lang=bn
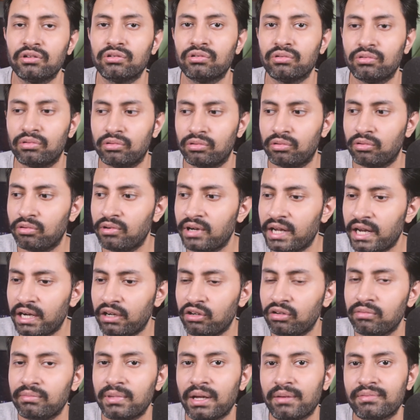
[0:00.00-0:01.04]
তো
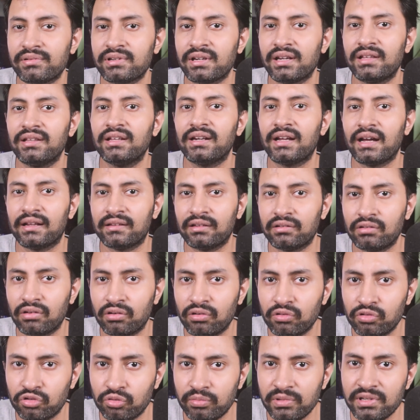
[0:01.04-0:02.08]
অন্যান্য ব্যবসায়ীদের কাছে
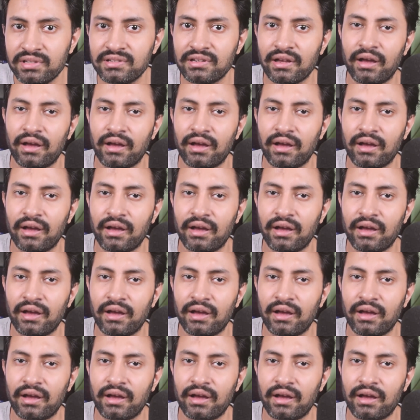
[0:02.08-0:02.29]
যখন তুমি